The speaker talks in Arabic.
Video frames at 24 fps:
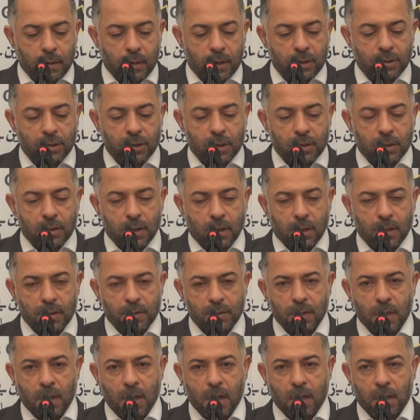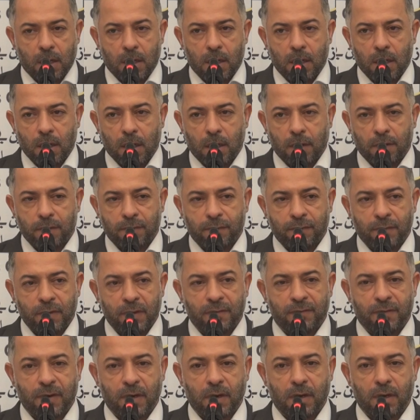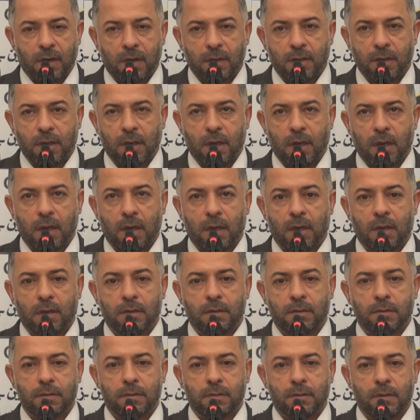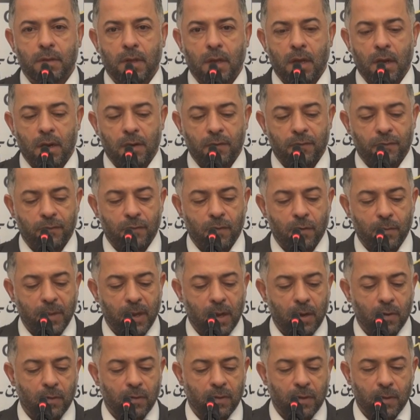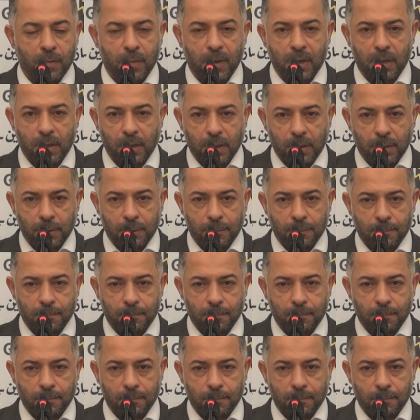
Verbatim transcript: لجنة تقصي الحقائق في فقرتها 1180